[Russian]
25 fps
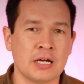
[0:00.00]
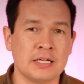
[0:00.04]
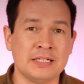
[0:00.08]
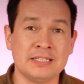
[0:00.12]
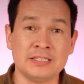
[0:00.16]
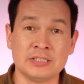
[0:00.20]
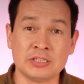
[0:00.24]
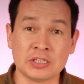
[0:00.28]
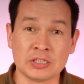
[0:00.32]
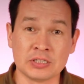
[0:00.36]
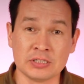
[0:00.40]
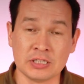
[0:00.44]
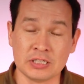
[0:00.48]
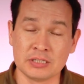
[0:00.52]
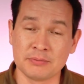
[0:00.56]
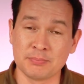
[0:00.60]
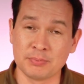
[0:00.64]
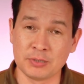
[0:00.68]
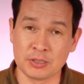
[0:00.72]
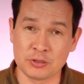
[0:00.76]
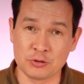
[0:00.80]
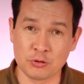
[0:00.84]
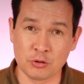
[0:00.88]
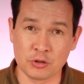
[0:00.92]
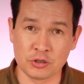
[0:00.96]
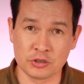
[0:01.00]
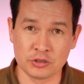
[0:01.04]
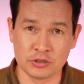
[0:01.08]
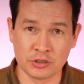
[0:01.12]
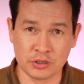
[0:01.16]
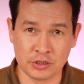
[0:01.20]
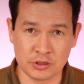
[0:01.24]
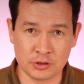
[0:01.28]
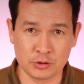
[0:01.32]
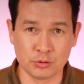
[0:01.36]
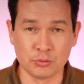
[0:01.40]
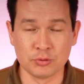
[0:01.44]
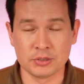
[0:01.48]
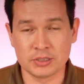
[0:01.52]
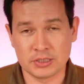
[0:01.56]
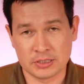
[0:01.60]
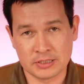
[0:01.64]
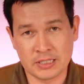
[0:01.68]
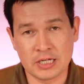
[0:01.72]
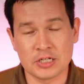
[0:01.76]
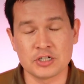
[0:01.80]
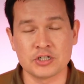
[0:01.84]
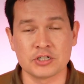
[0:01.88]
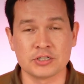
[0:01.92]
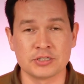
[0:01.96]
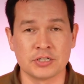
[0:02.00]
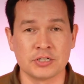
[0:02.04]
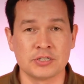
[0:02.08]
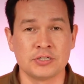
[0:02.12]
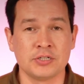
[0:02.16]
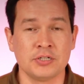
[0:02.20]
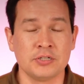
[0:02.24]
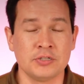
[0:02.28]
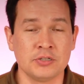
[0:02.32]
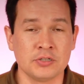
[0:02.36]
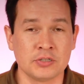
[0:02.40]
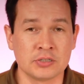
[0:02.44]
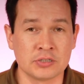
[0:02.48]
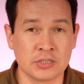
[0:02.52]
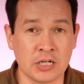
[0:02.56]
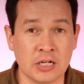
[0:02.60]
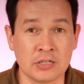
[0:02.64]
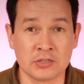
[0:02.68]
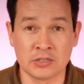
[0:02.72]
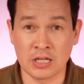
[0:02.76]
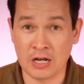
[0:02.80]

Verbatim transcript: интернет-платежные ресурсы наших соседних стран.